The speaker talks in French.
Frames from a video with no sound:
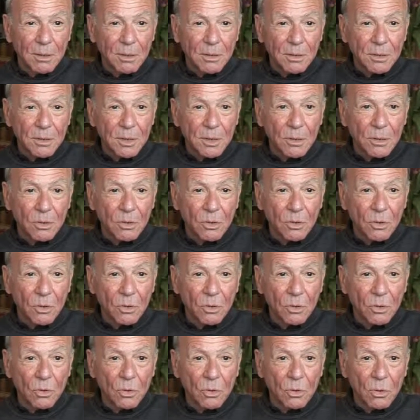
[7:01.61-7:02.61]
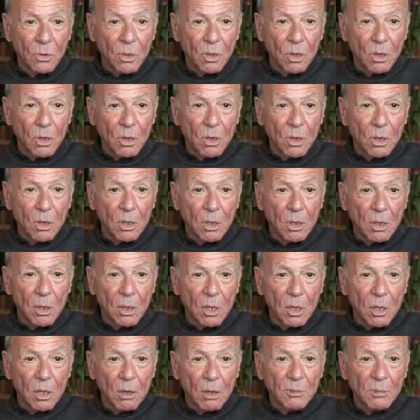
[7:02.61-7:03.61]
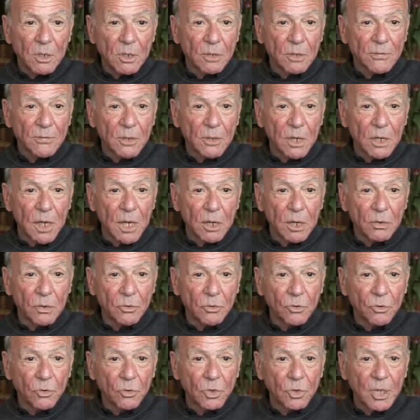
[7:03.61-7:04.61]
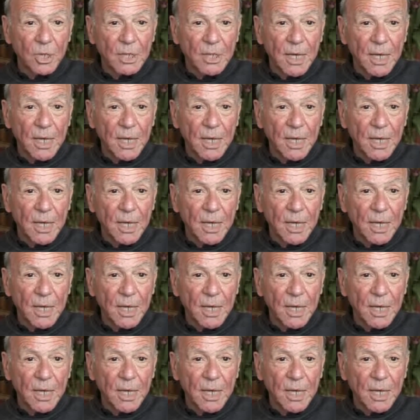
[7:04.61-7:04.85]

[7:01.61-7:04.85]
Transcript: c'est que en 1942, j'étais